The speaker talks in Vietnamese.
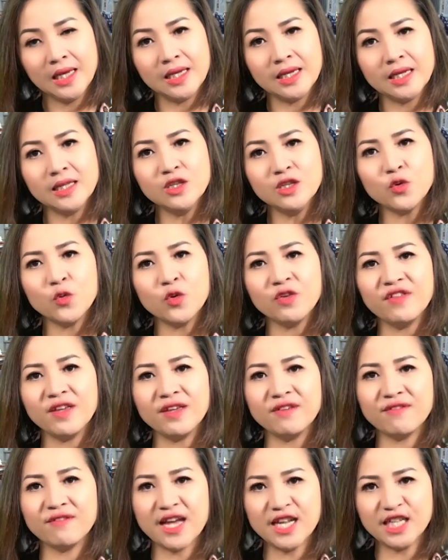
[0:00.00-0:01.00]
Kính thưa quý
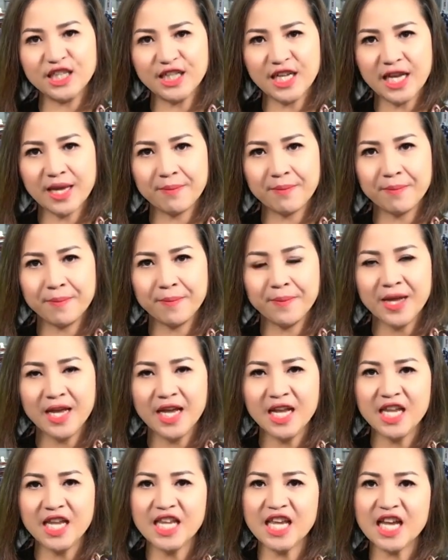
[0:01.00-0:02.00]
vị và anh chị em,
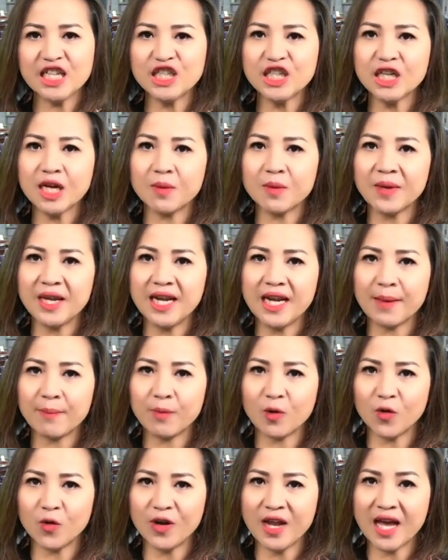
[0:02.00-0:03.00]
Nhà triết học Hy Lạp
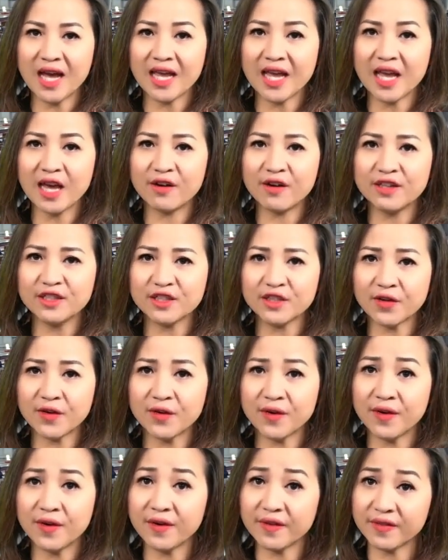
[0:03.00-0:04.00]
cổ đại
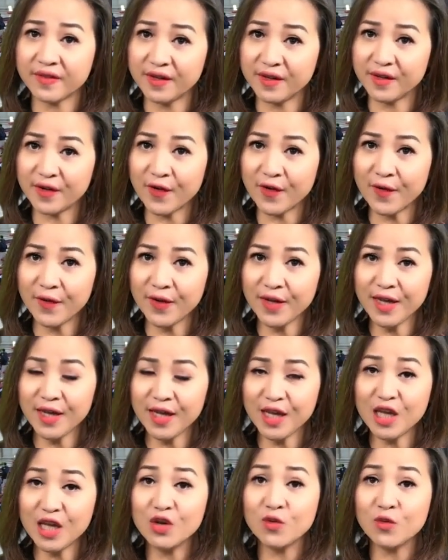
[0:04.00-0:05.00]
Aristotle từng nói
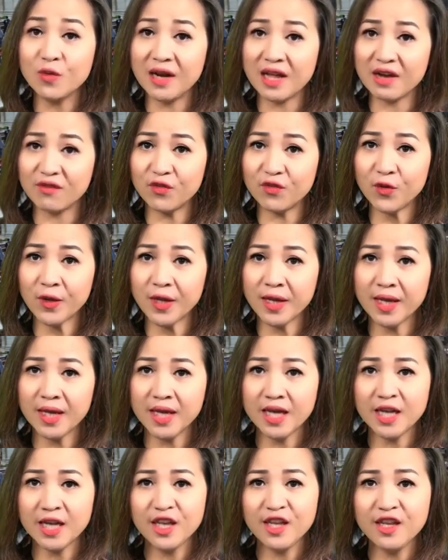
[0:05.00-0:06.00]
yêu là vui,
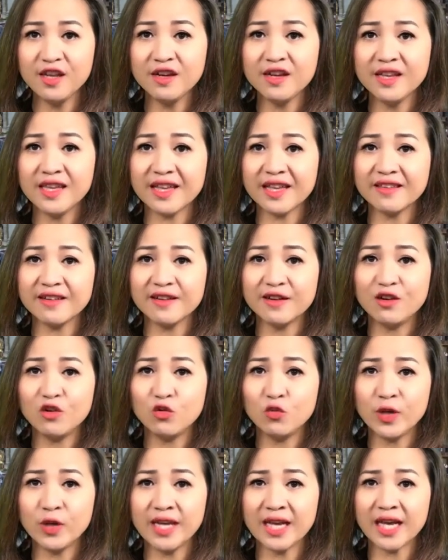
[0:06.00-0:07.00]
nhưng nhà thơ
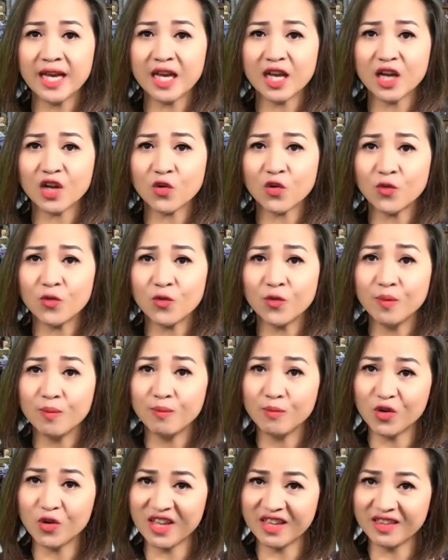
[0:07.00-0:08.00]
Louis Aragon,
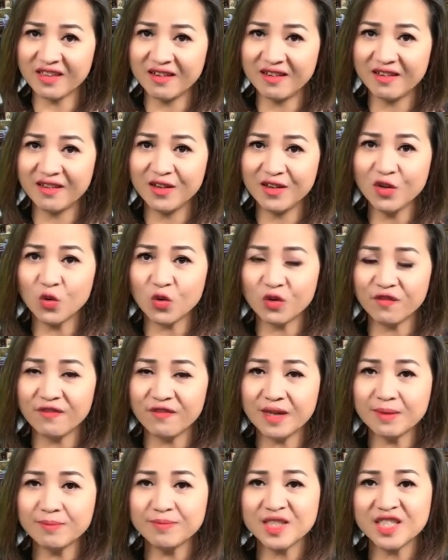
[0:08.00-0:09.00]
một nhà thơ lớn của
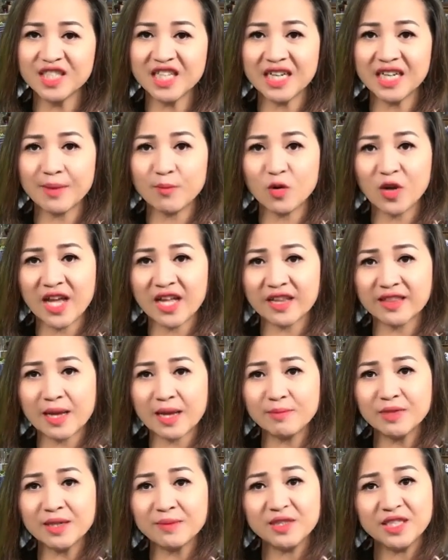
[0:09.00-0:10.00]
Pháp sinh năm
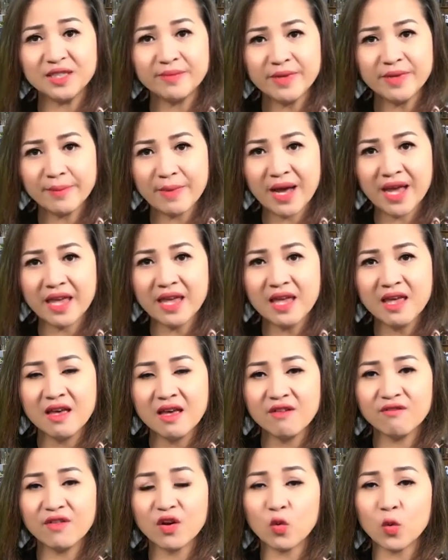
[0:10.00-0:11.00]
1897
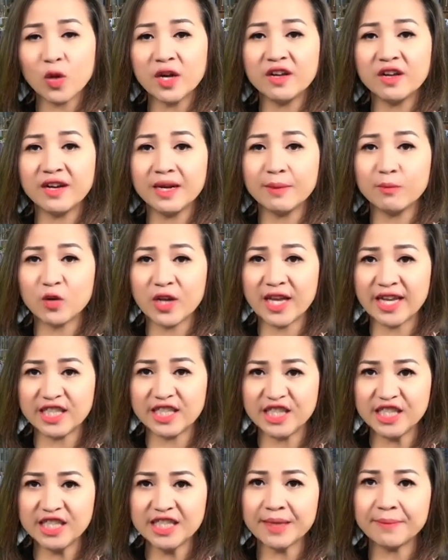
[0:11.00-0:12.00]
và qua đời năm
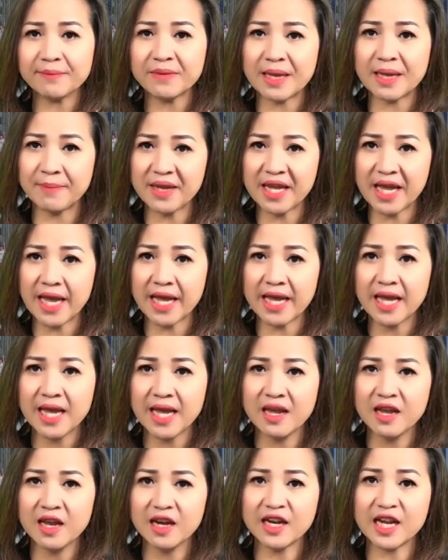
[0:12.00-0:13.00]
1982,
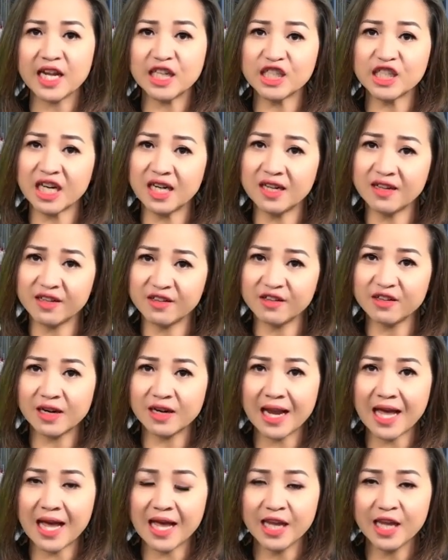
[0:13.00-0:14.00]
đã trả lời ngược
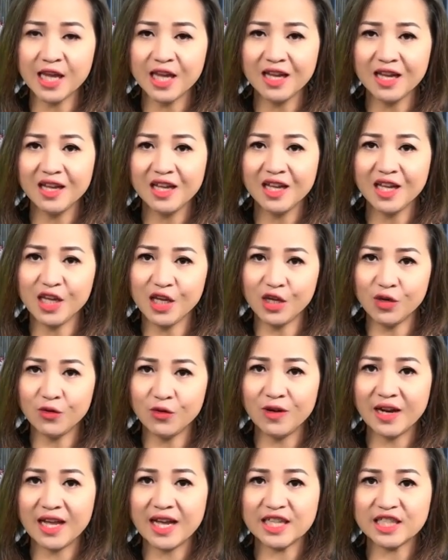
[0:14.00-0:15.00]
lại, yêu
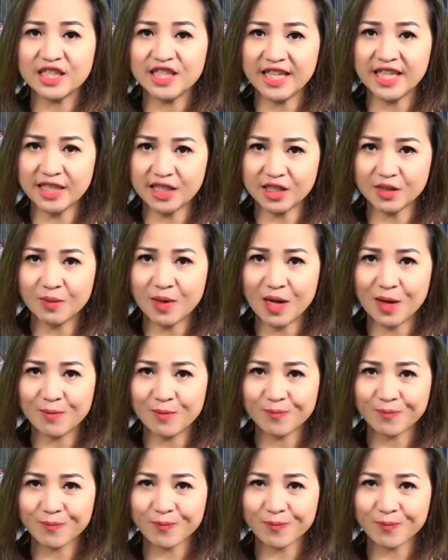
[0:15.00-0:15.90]
là chết trong lòng.